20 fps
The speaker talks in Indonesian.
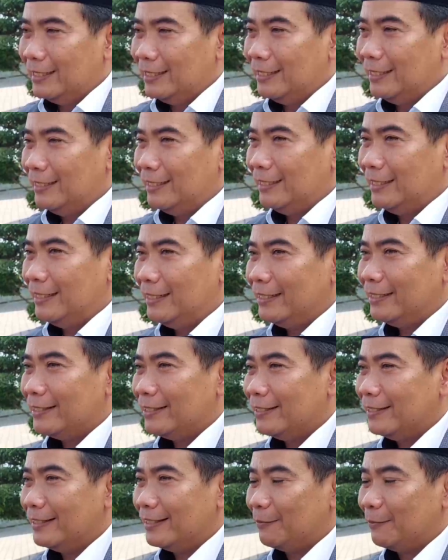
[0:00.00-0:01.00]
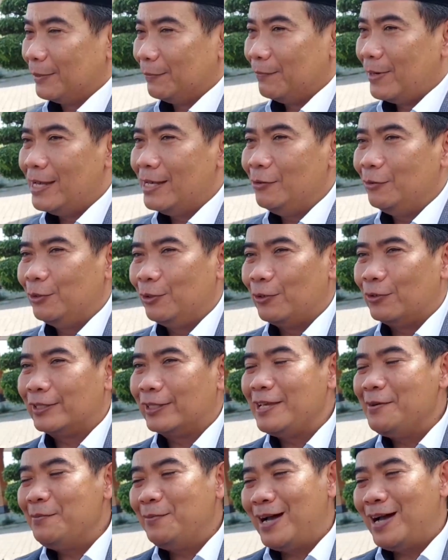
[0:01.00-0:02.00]
Uh, memang untuk
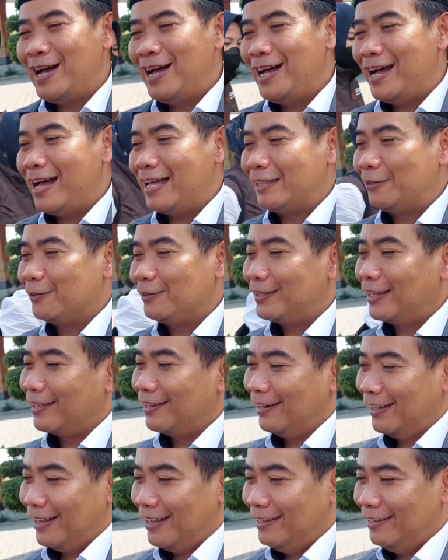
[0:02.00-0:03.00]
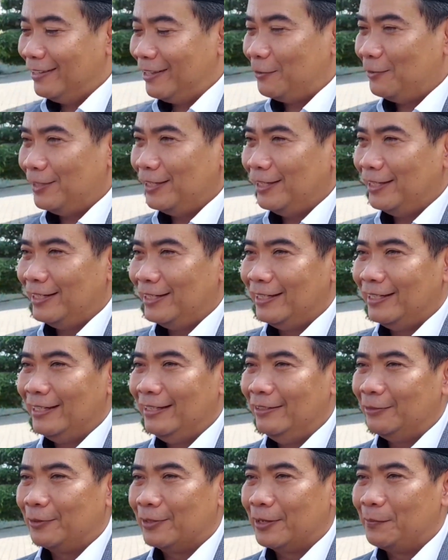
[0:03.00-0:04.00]
tema atau tagline tahun
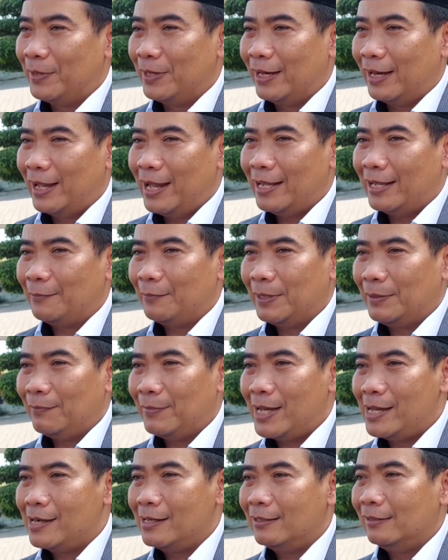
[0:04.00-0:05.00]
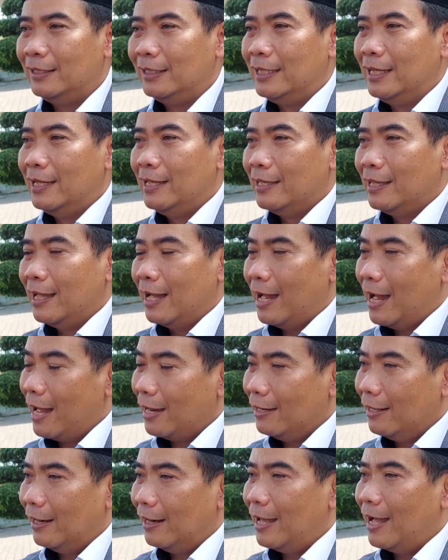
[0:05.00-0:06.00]
ini untuk Kemenak memang
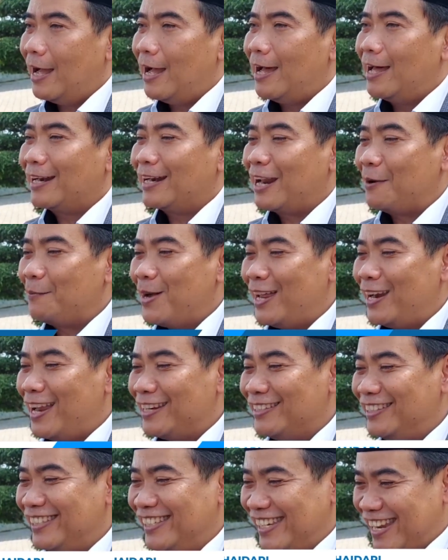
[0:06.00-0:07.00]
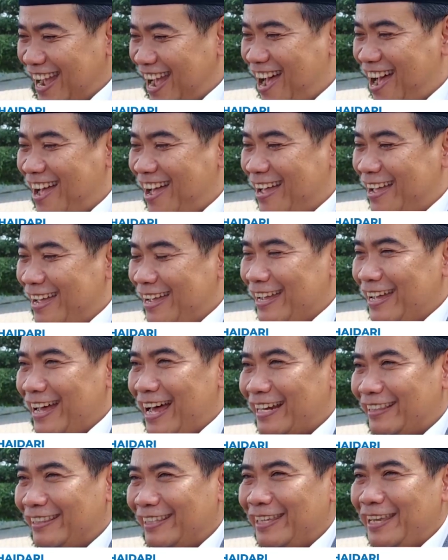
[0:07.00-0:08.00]
adalah ramah lansia.
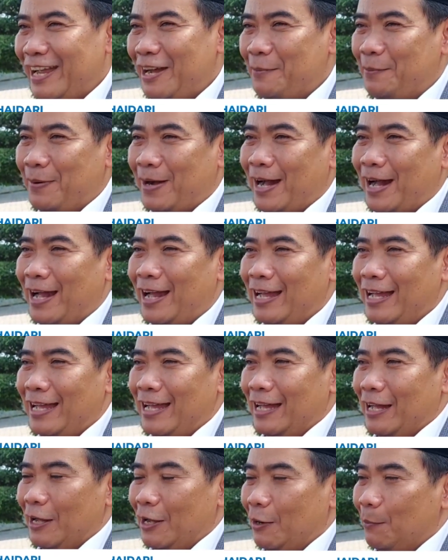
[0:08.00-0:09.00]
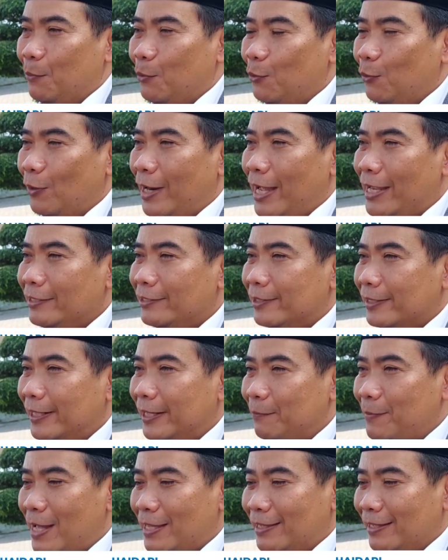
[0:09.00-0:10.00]
Artinya apa? Mulai
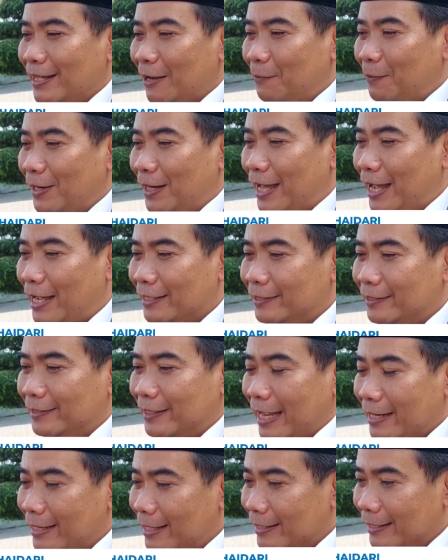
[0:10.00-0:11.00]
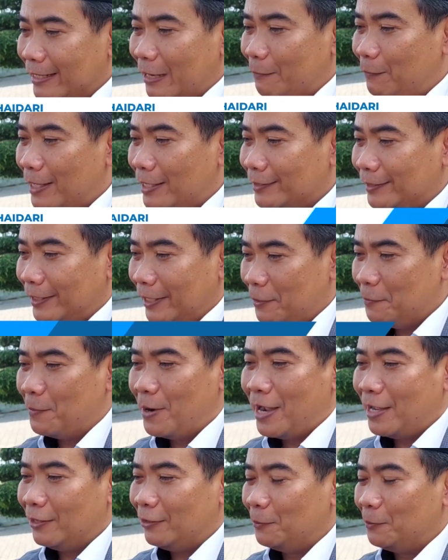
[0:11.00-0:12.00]
skema 13, ada 13
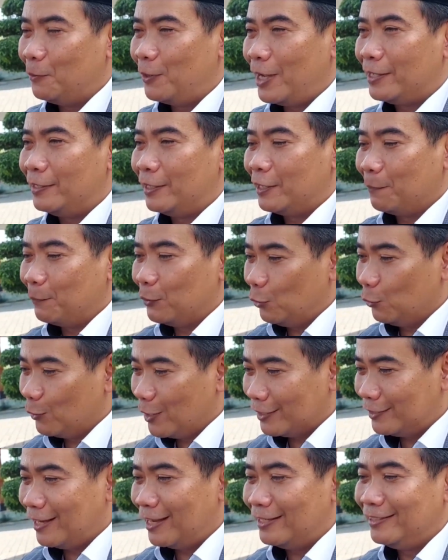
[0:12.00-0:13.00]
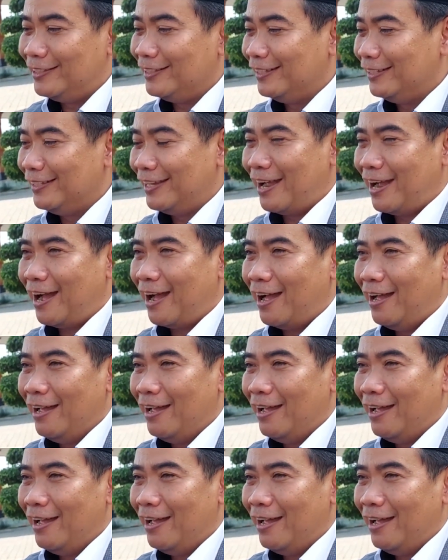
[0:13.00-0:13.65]
skema itu mulai dari petugas hajinya,